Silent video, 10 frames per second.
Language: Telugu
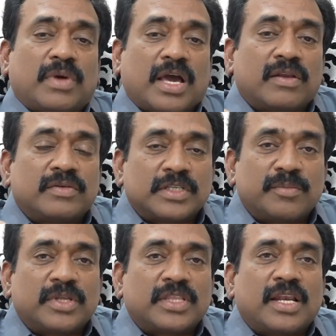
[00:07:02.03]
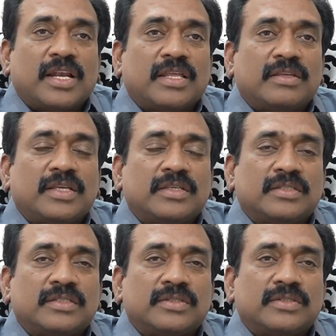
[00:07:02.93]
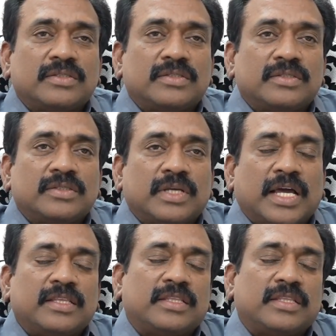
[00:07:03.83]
మానవ సంబంధాలు అనేవి అది